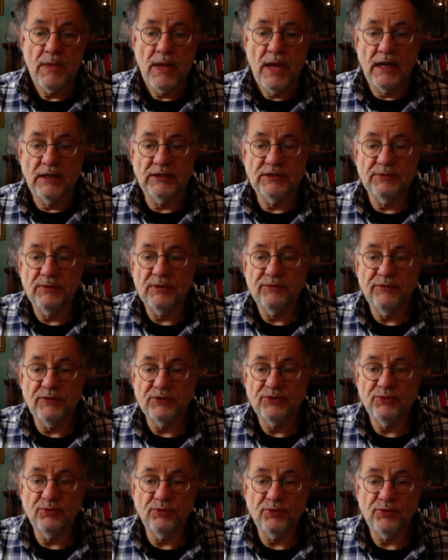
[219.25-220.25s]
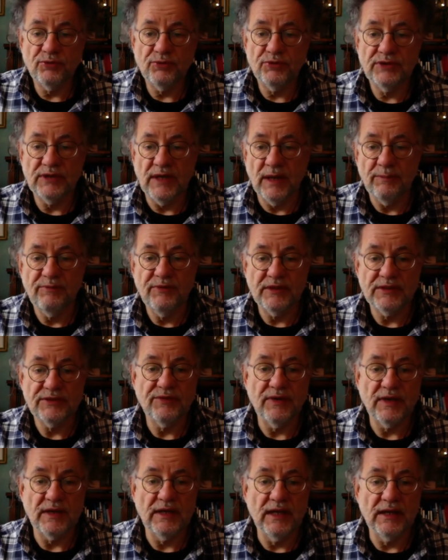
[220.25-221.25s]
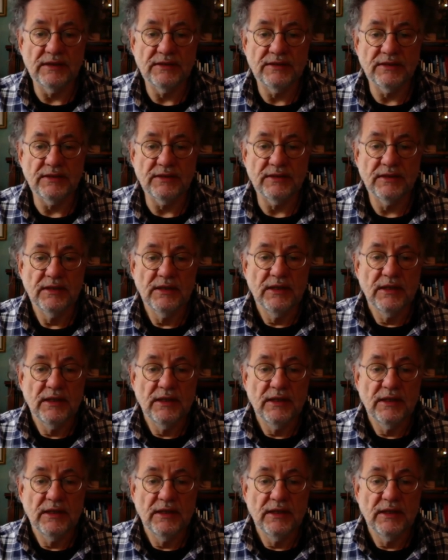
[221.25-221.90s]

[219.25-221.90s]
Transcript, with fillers: Also man versucht durch Abwärtsvergleiche